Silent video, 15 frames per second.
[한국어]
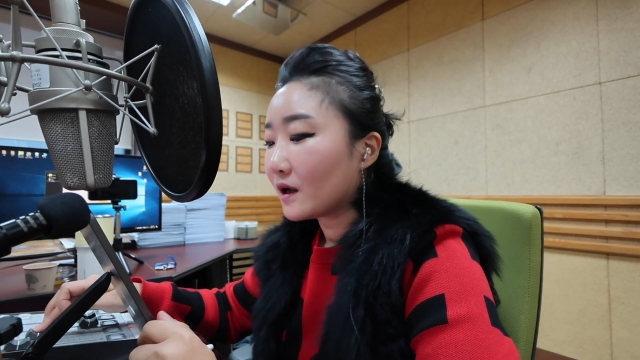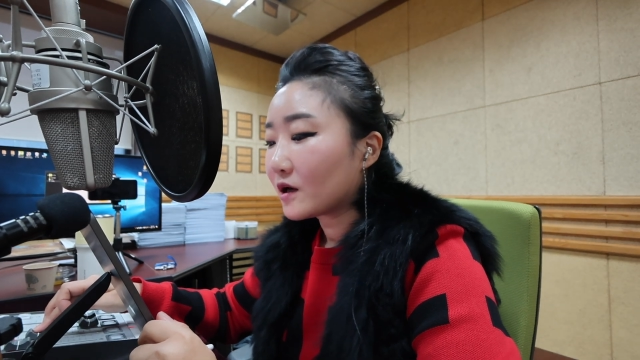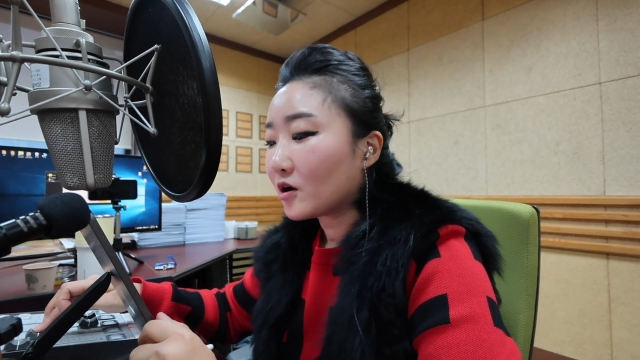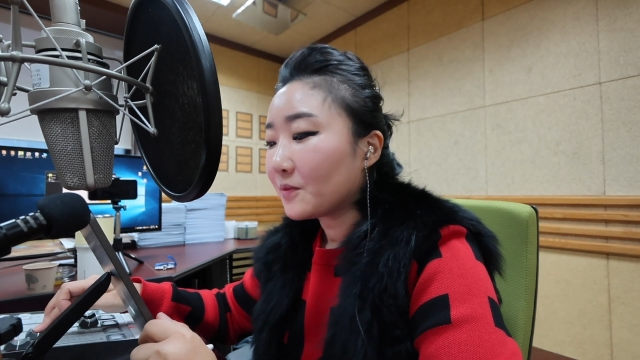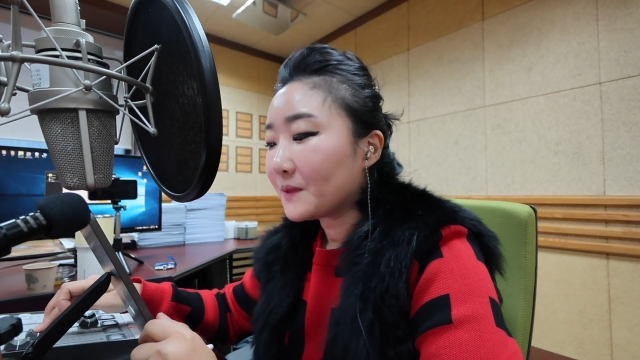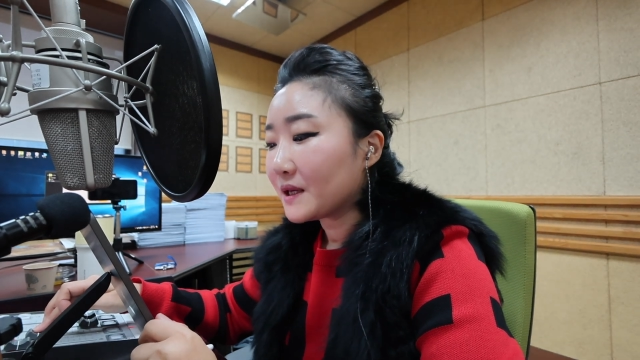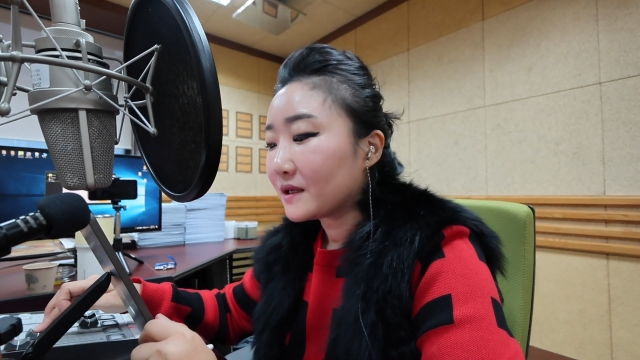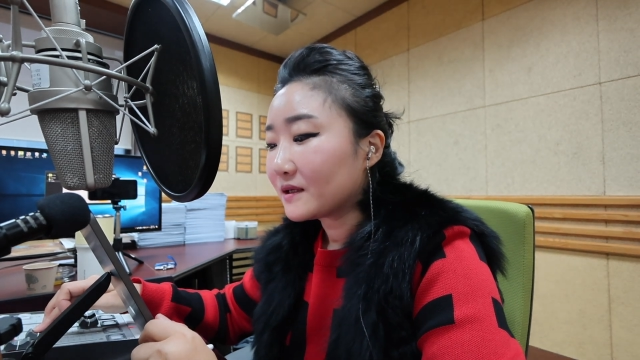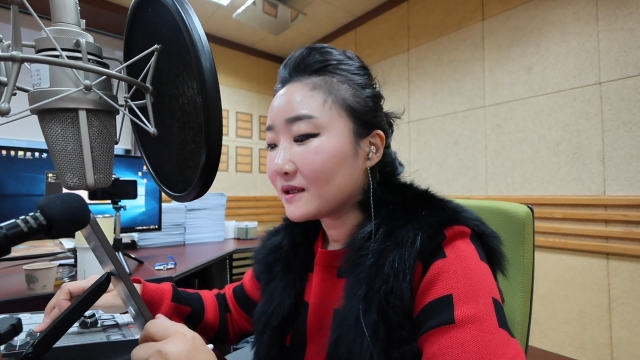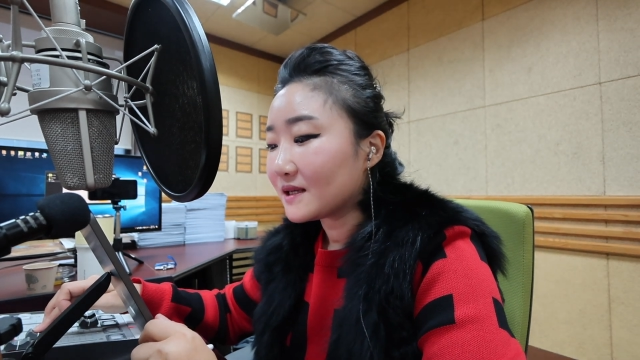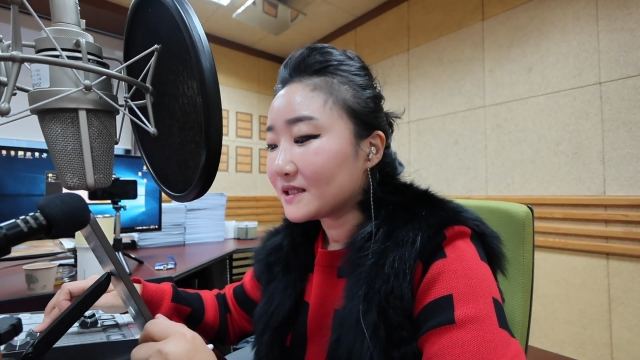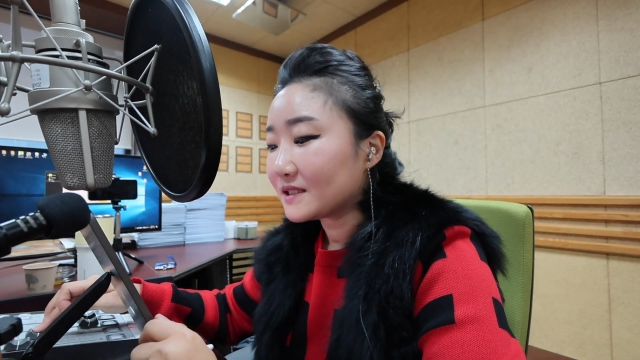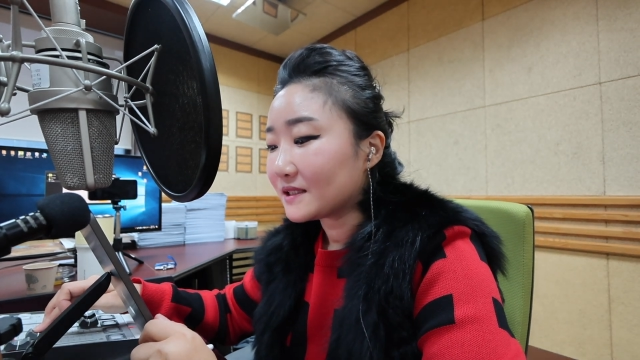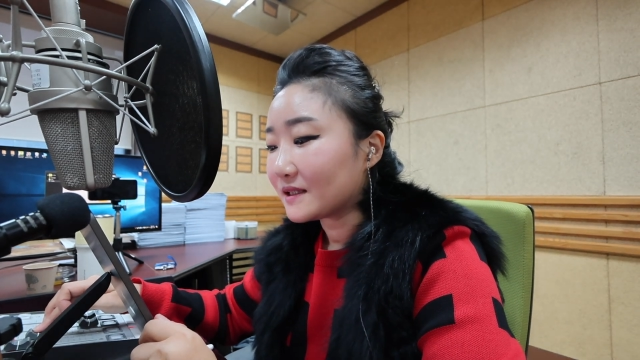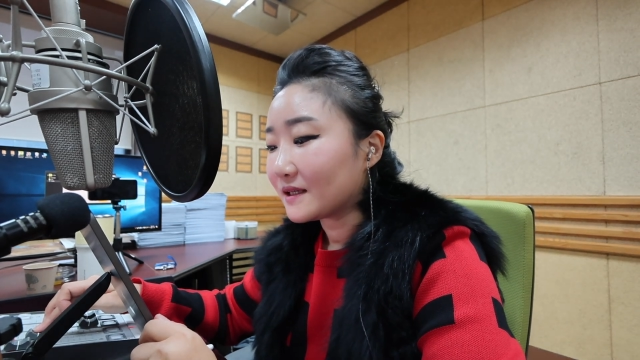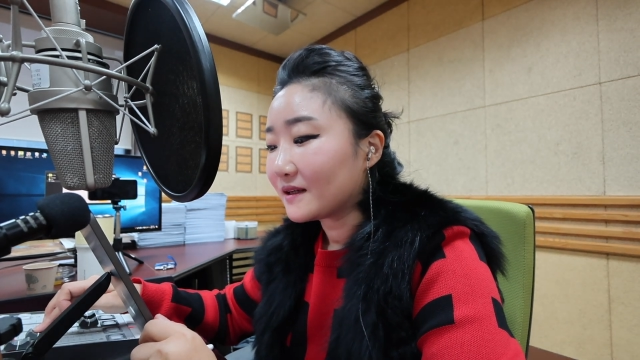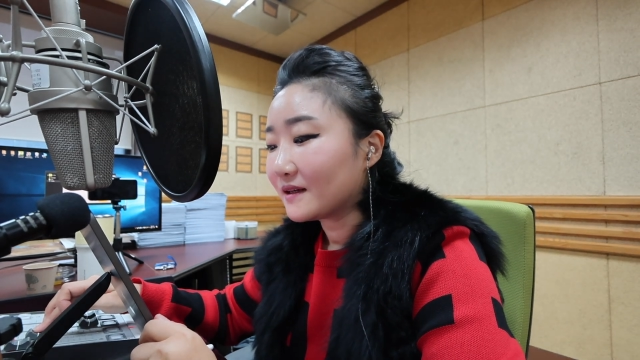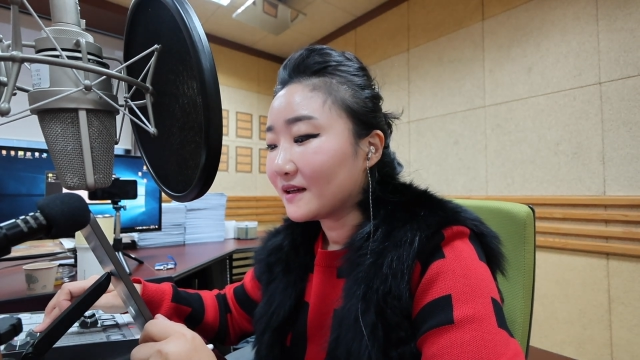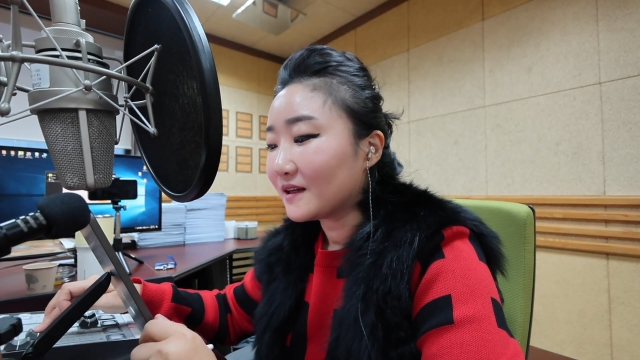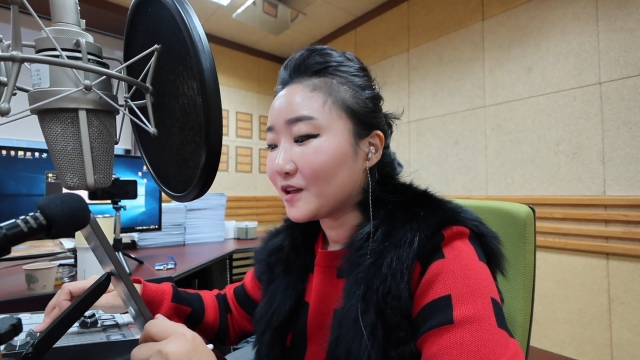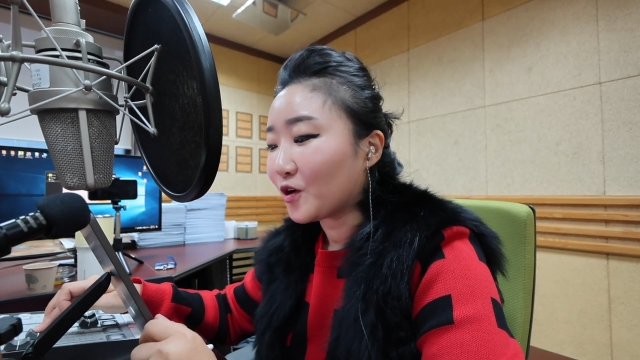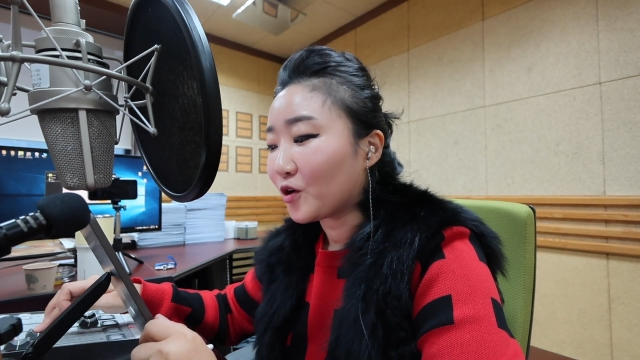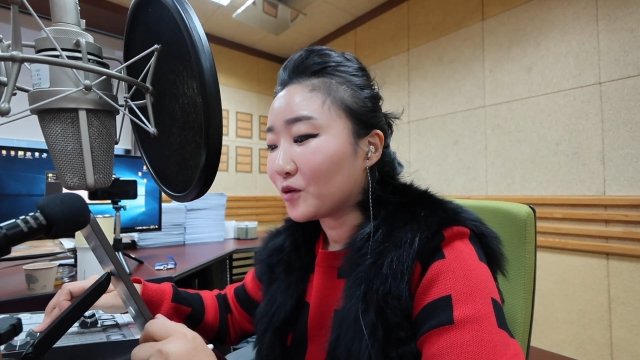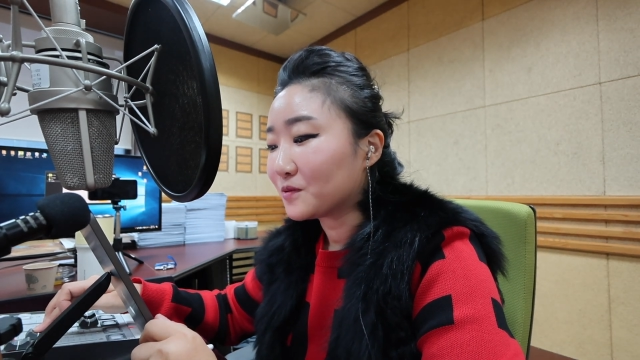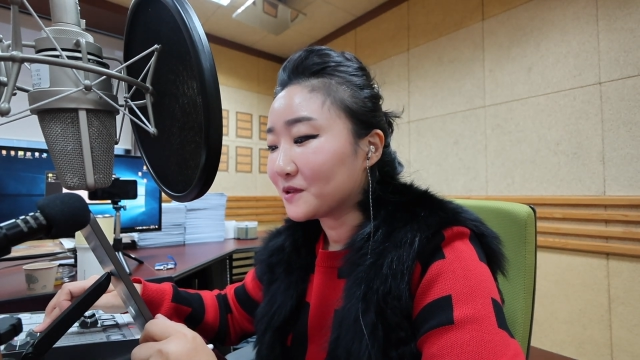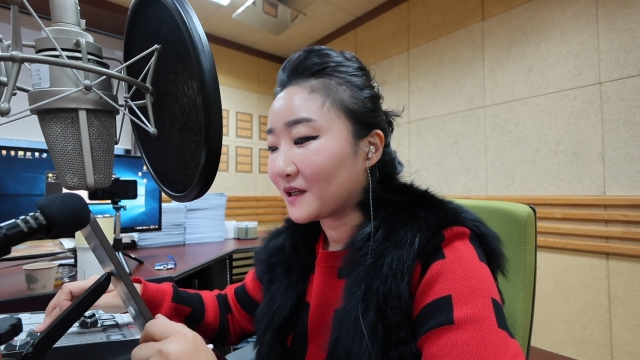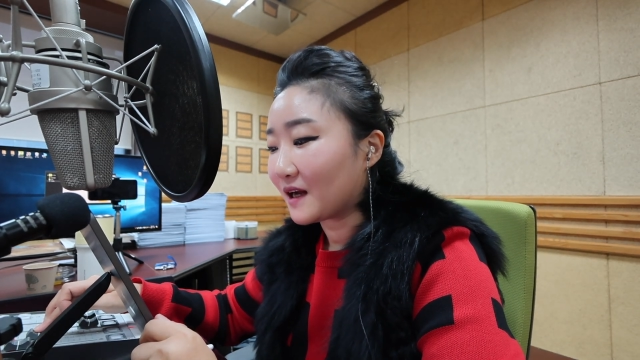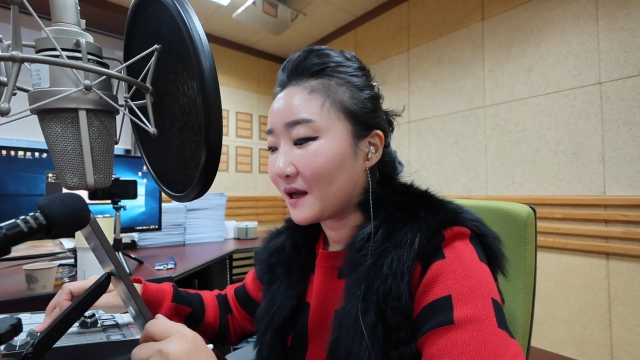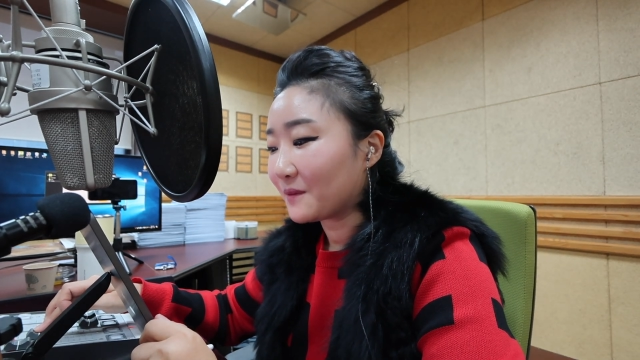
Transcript: 커피앤 클래식 여러분과